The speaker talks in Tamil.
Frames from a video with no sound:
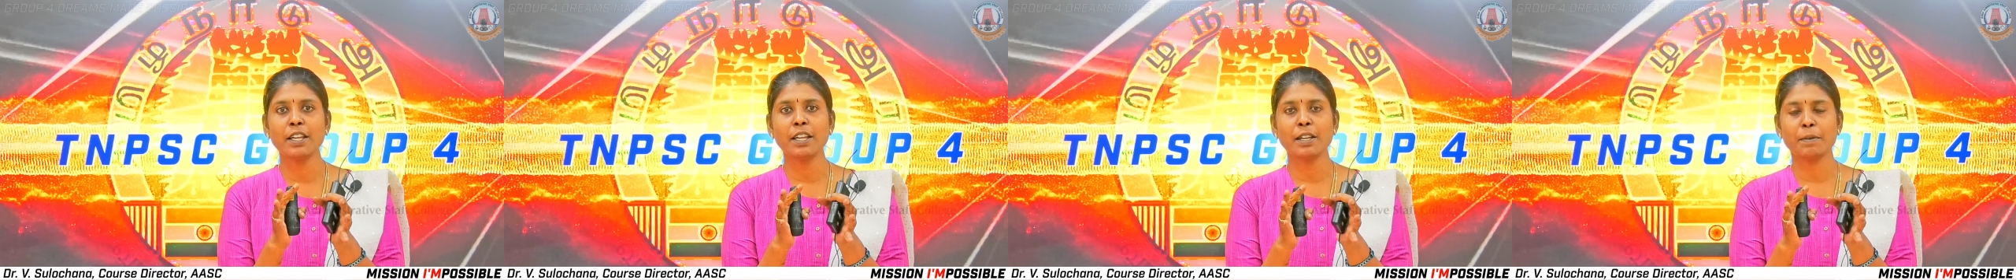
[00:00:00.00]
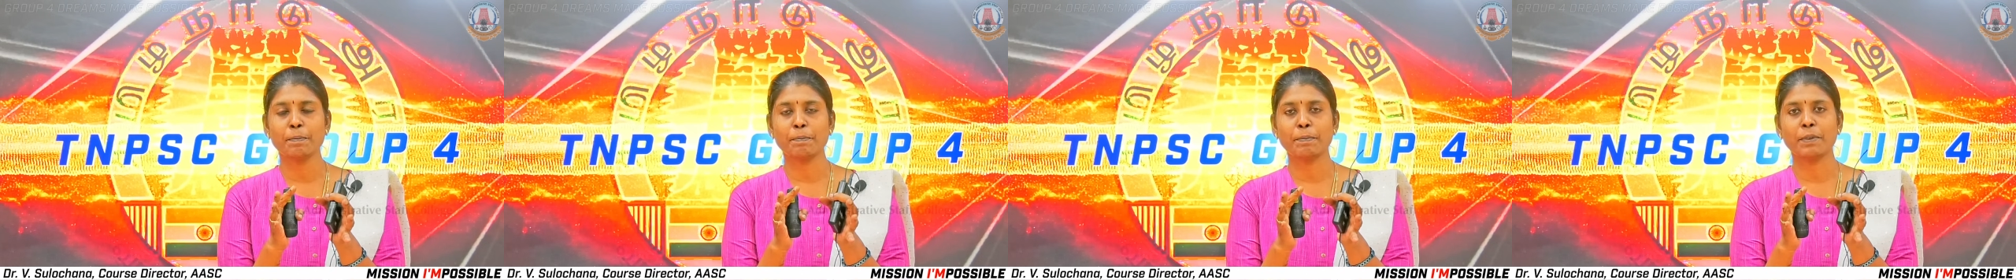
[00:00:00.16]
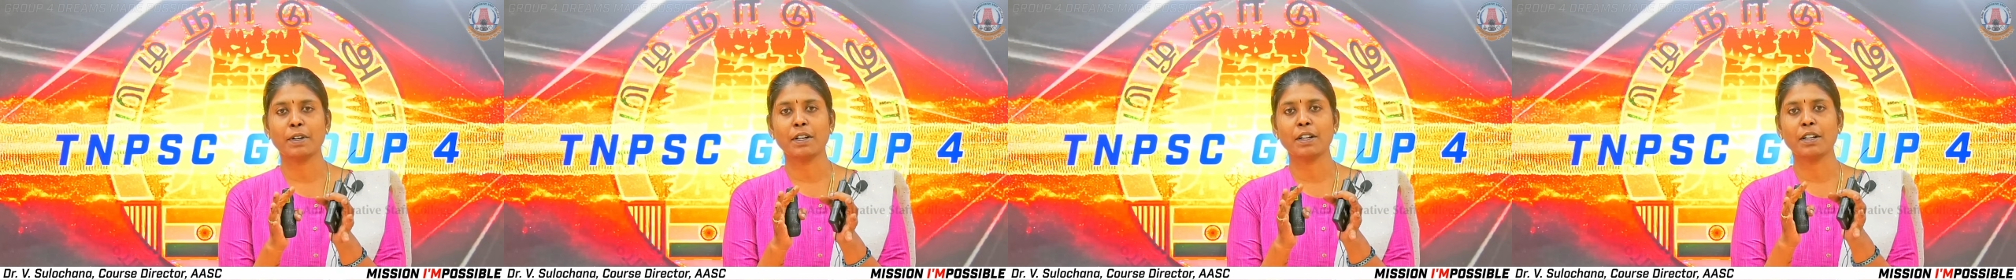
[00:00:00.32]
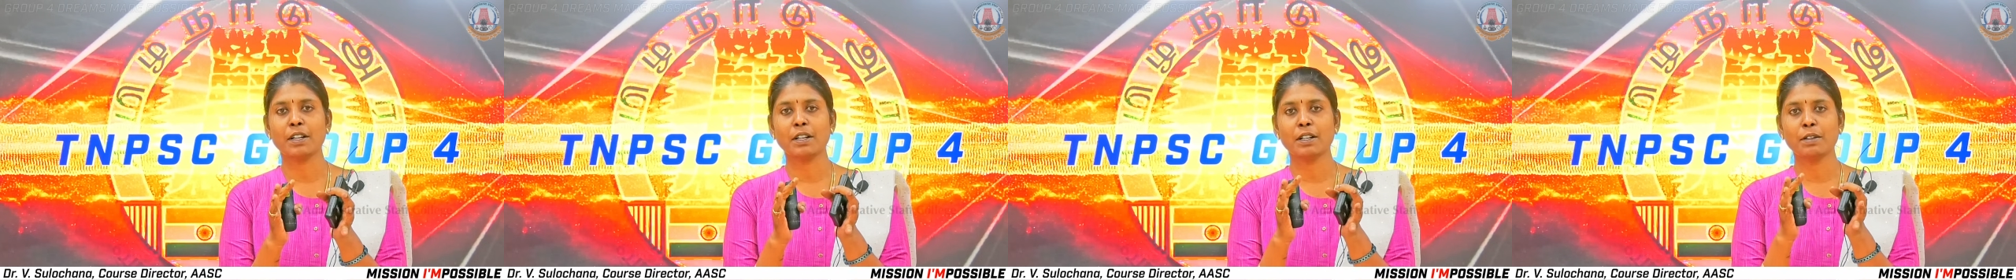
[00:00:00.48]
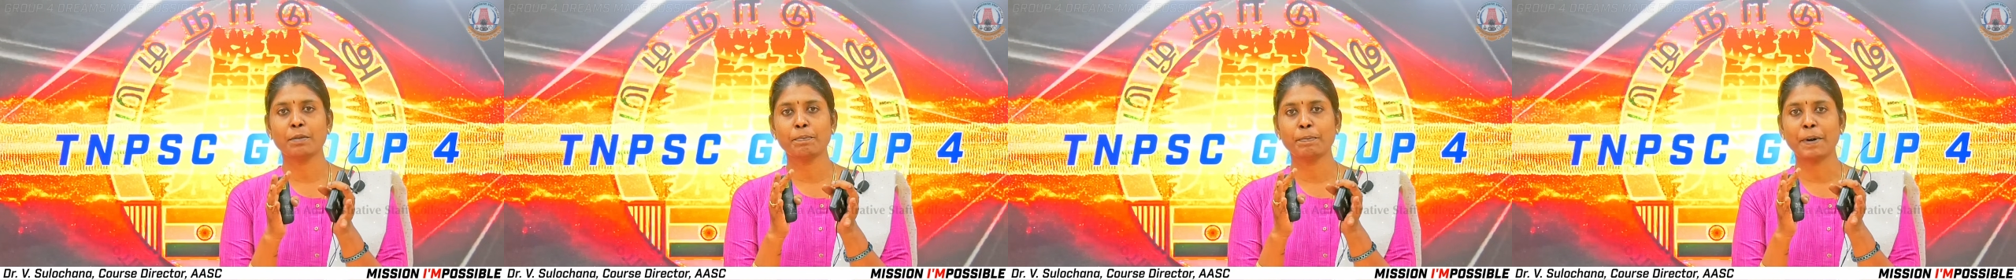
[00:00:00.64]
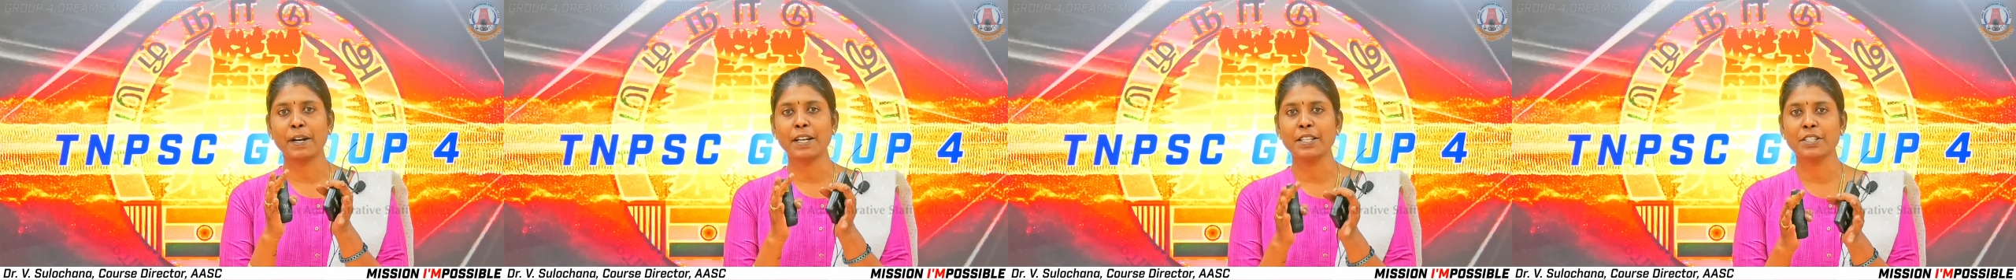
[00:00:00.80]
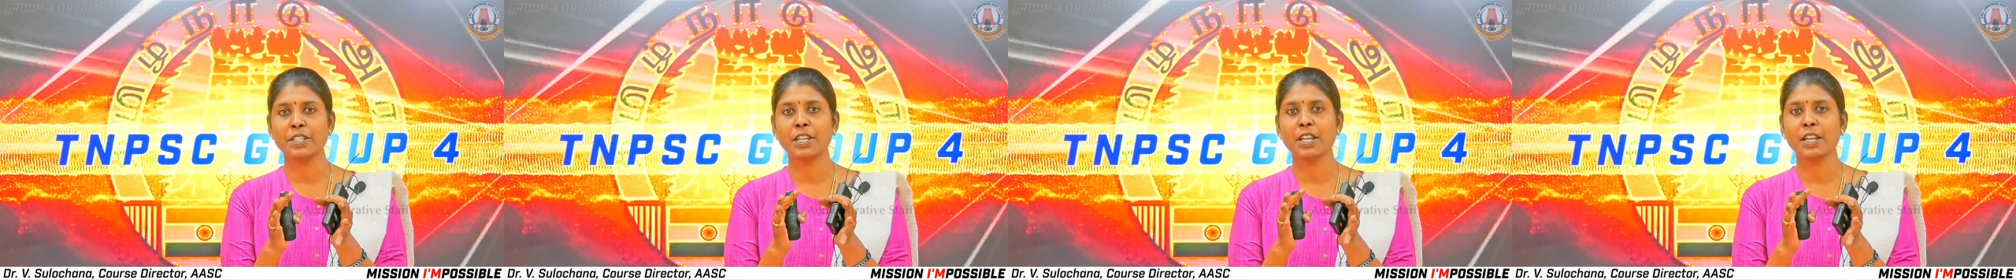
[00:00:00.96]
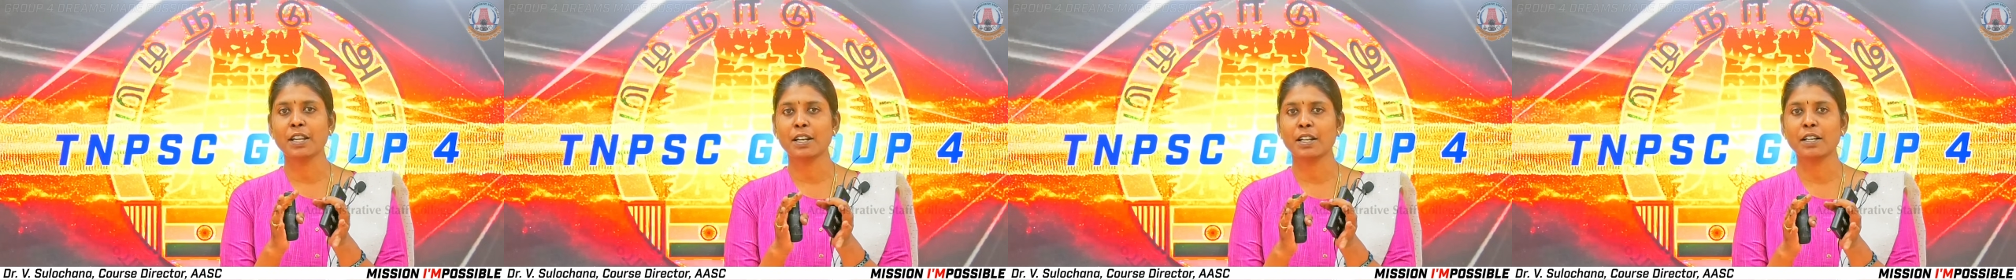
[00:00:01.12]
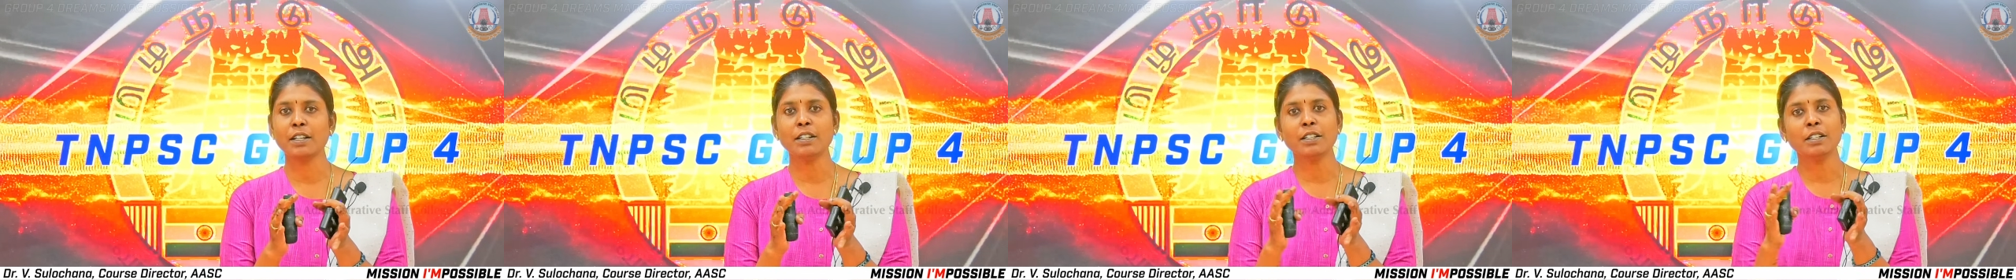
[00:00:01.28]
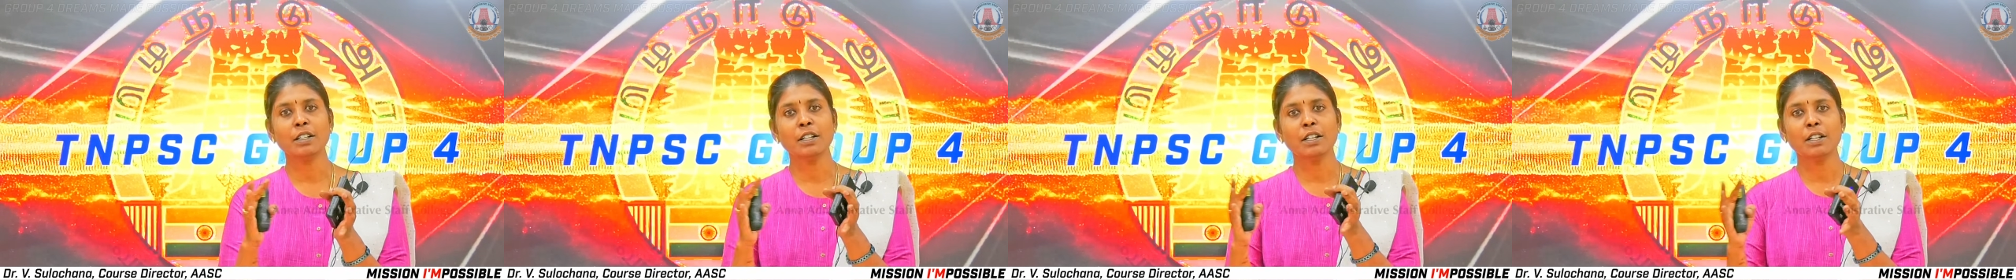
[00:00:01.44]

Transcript: நீங்கள் படிச்சிங்கன்னா